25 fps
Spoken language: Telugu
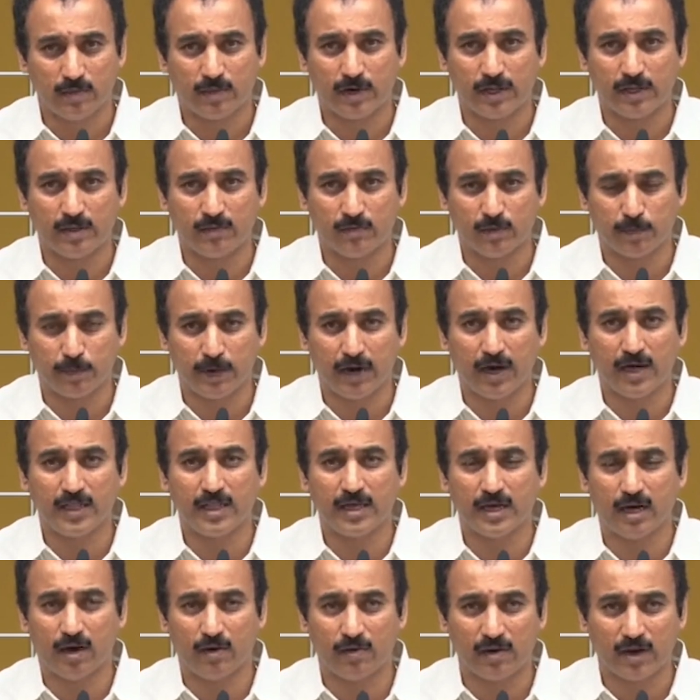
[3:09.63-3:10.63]
ప్రతి
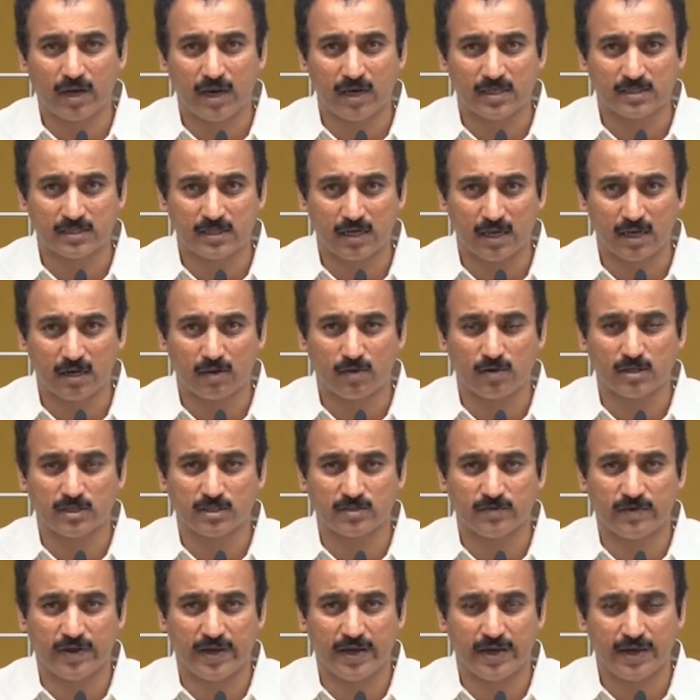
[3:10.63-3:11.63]
ఉపాధి అవకాశాల
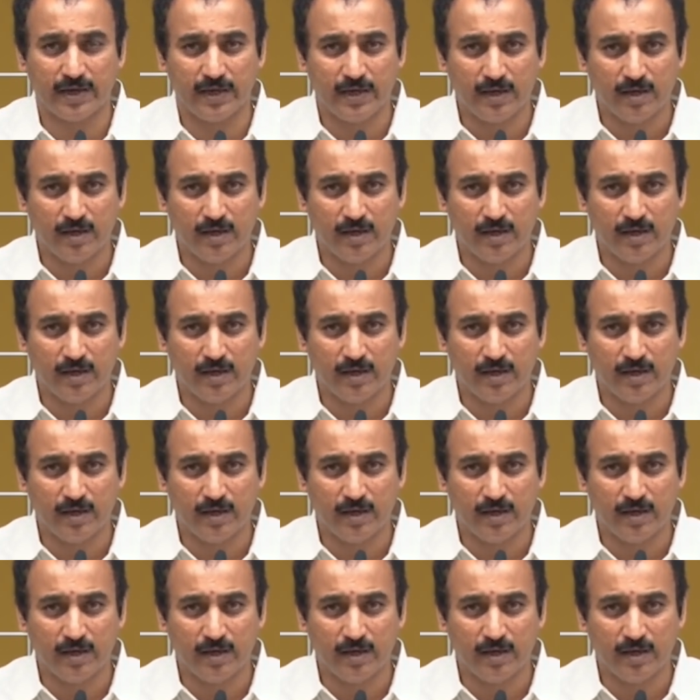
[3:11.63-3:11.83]
కోసమే